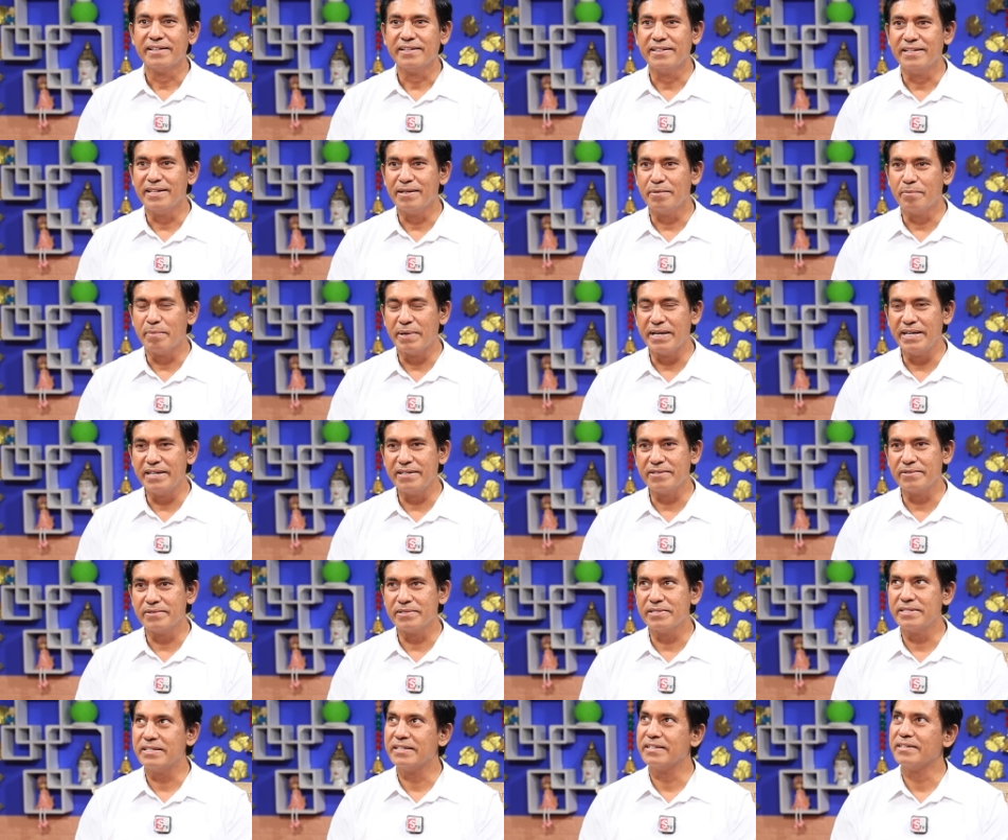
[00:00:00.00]
దే బయటకు
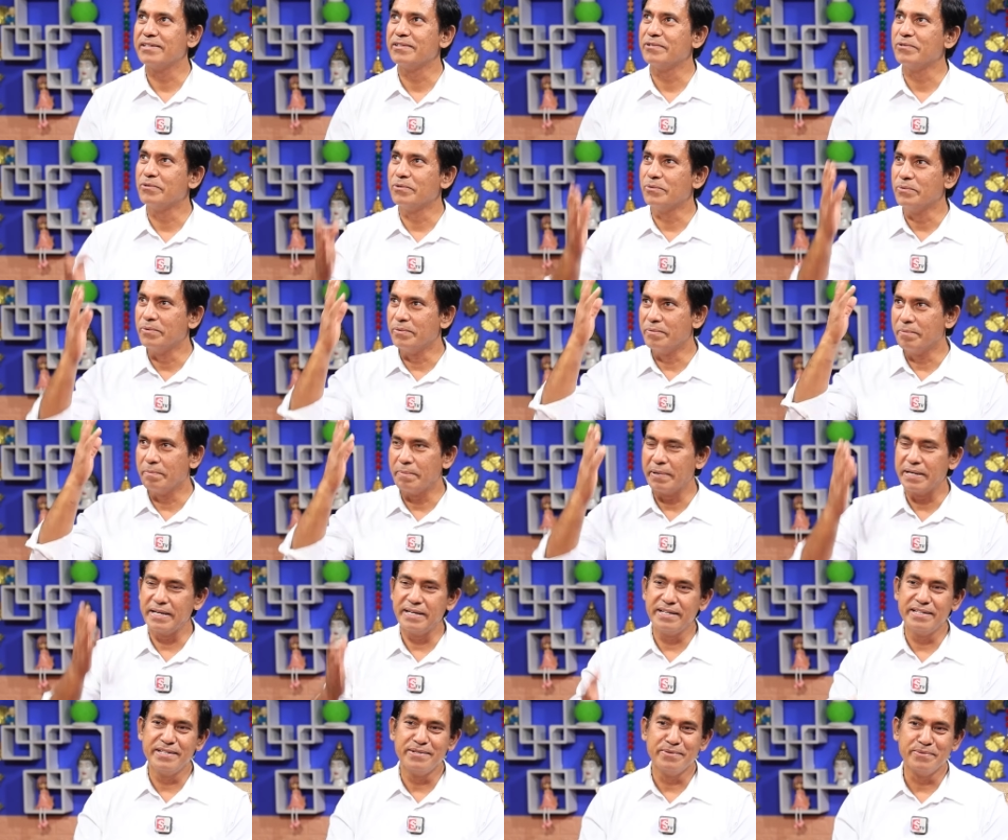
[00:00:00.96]
వచ్చి ఏదో
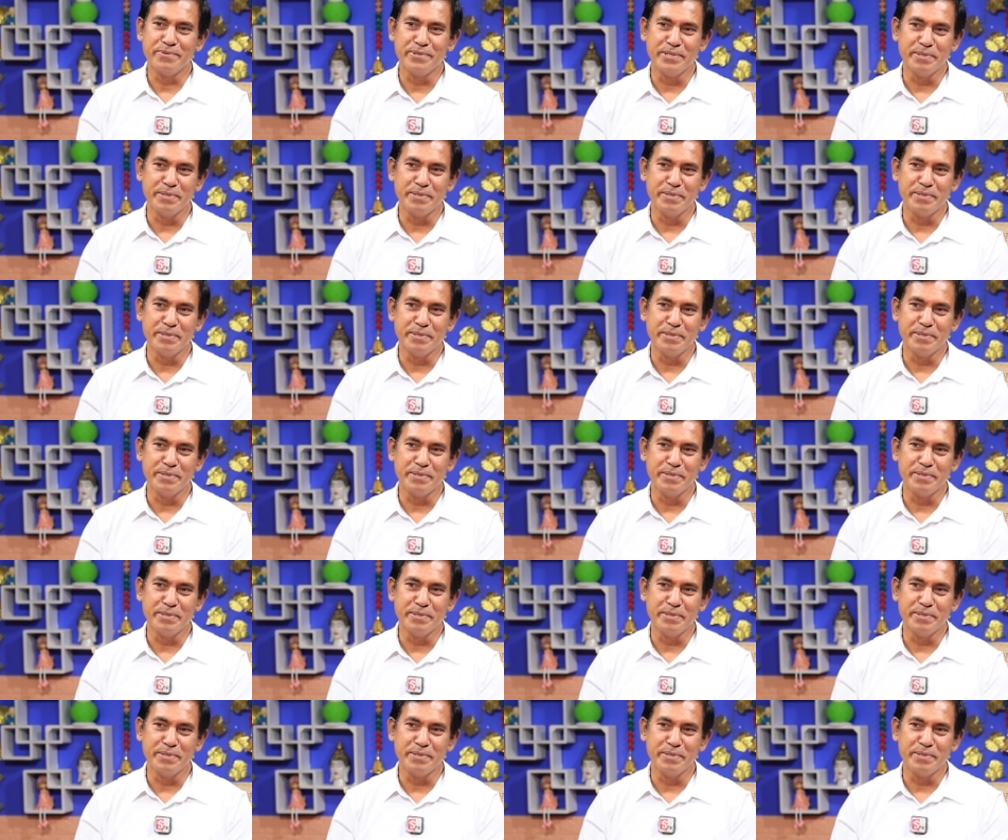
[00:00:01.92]
పైనుంచి